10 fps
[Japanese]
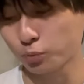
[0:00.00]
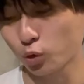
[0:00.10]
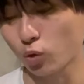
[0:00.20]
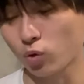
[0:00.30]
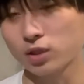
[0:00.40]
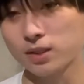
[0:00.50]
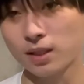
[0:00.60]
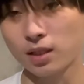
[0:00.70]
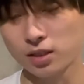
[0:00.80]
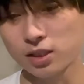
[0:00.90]
もうここ2、3
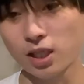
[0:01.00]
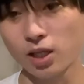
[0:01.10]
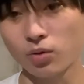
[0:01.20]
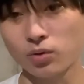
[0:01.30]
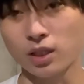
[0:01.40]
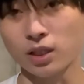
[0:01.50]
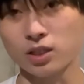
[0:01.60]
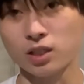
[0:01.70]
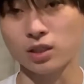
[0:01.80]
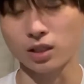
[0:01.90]
年で世代交代が
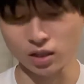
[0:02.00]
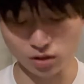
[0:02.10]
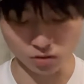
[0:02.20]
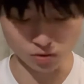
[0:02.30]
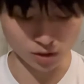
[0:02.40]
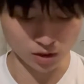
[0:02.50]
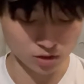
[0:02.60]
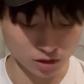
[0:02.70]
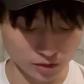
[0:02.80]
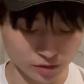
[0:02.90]
したんだなっていうのをね、
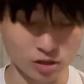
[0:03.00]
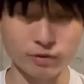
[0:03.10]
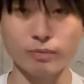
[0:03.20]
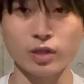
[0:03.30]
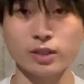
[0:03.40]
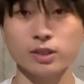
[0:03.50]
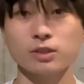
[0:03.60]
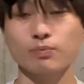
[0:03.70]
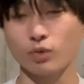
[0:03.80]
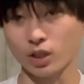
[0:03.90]
実感するメンバーで
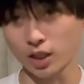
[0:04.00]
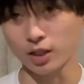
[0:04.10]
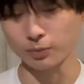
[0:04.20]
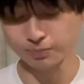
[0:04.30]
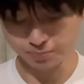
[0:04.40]
す。はい。